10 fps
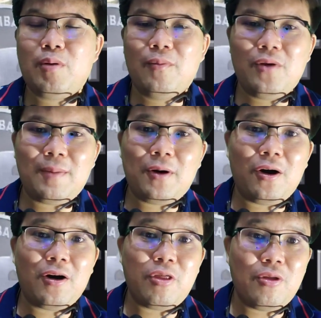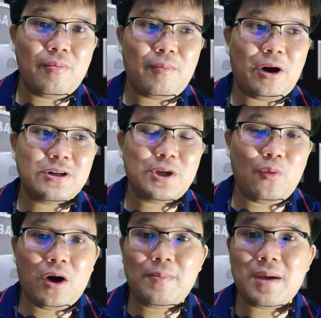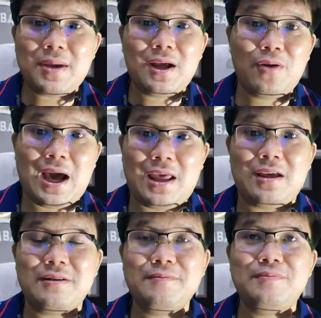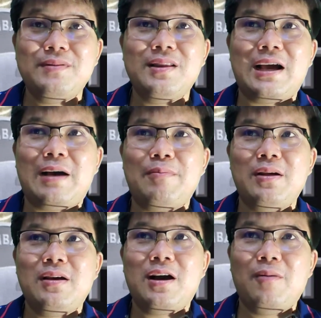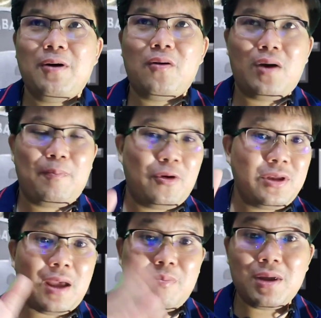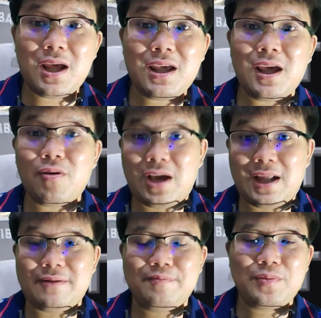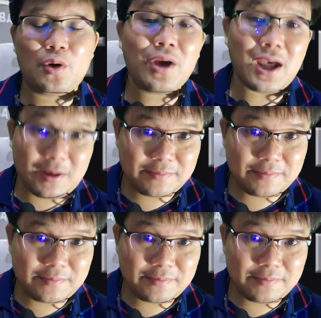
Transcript: ผมว่าพอพอสวอปเนี่ยไม่เท่าไหร่นะครับเขาบอกว่าโปรเจกต์ไม่ได้เกี่ยวกันโอเค